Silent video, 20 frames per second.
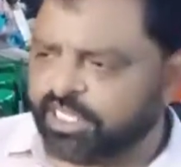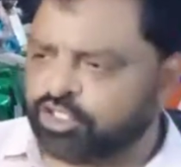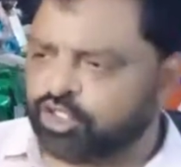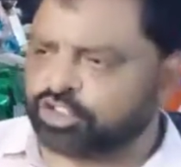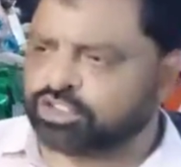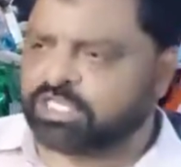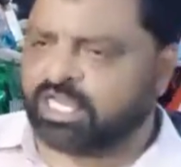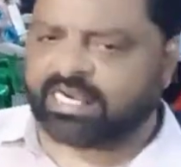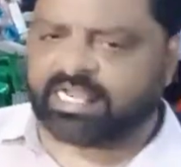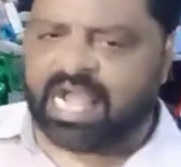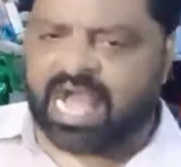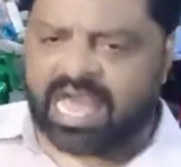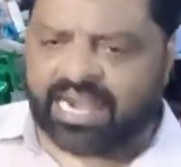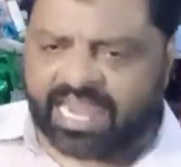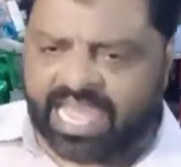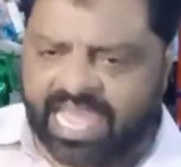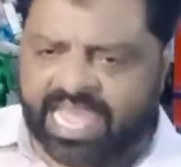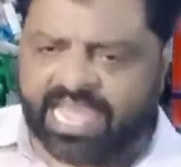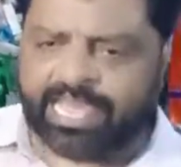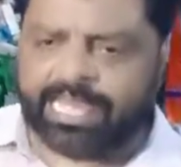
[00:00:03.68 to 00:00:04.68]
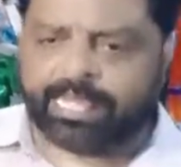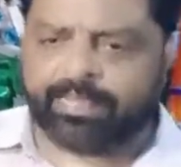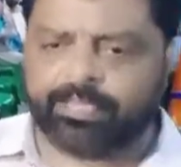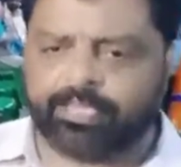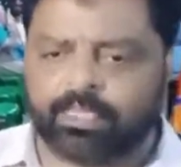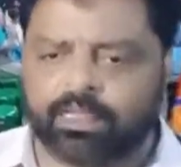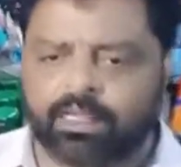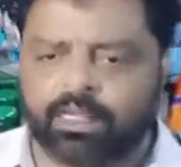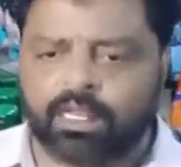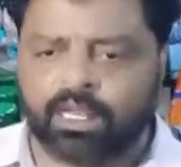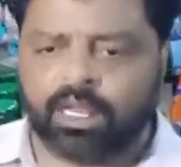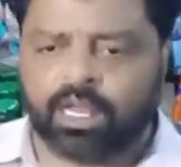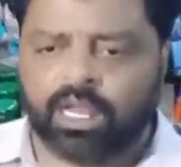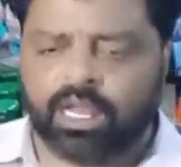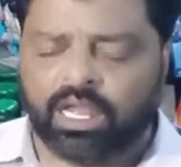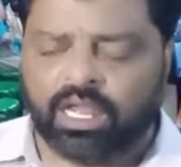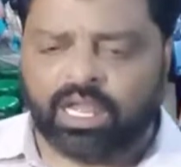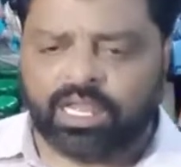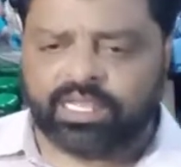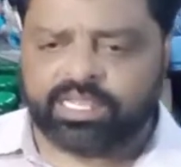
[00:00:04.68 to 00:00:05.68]
जो सरकार है
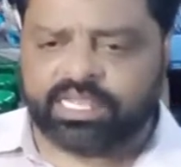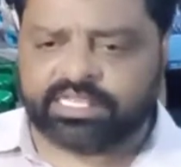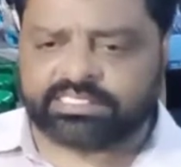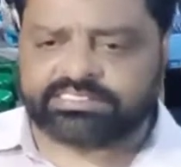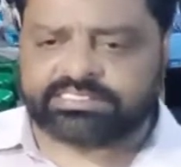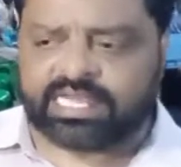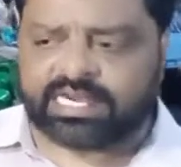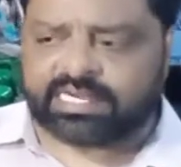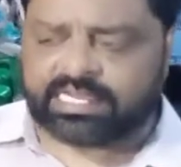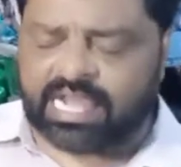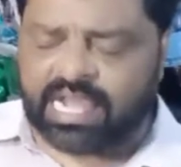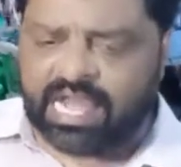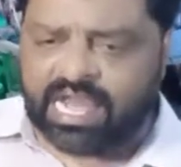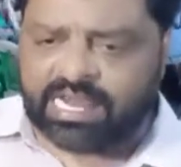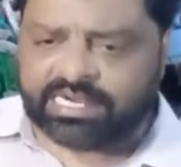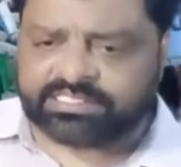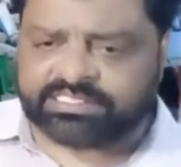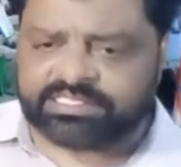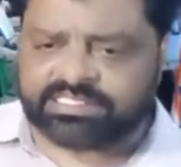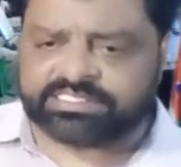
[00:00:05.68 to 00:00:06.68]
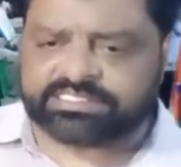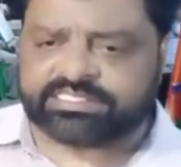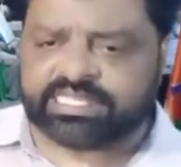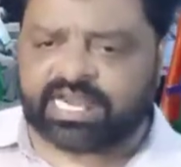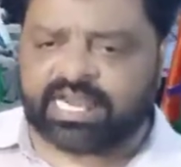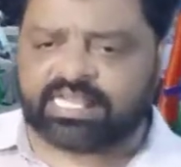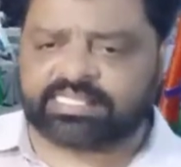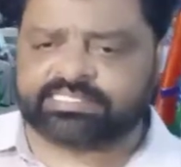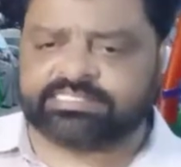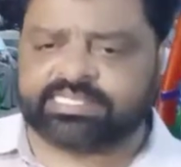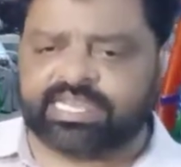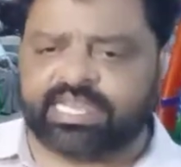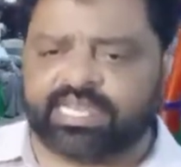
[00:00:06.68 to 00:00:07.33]
ये सरकार जिस तरह से